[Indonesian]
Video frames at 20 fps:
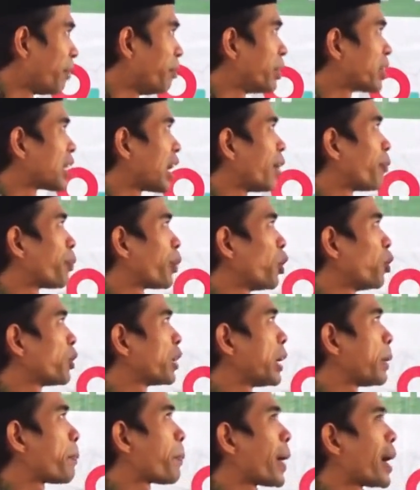Kami tak perlu
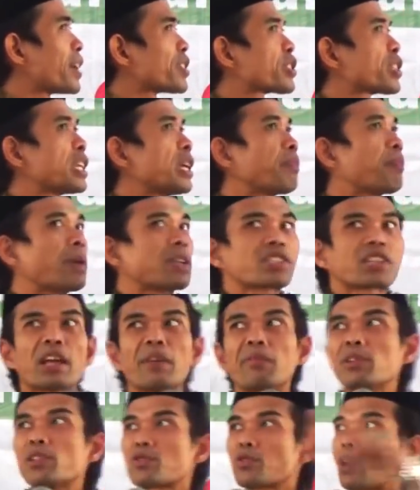kipas, kipas
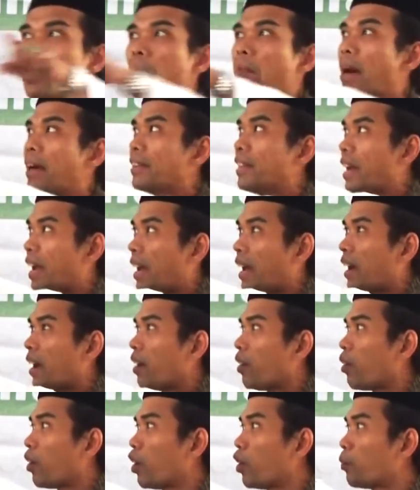kami sudah
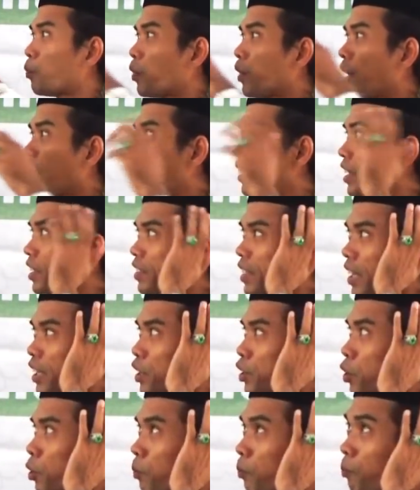banyak. Walaupun ada yang tak
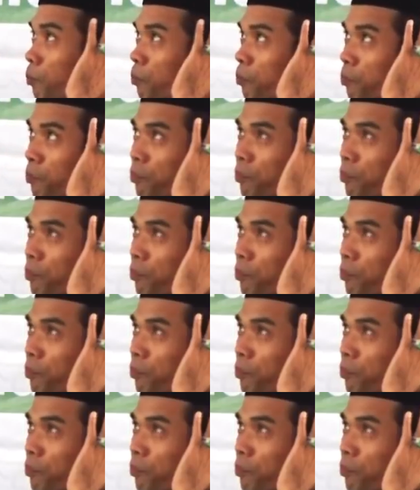hidup.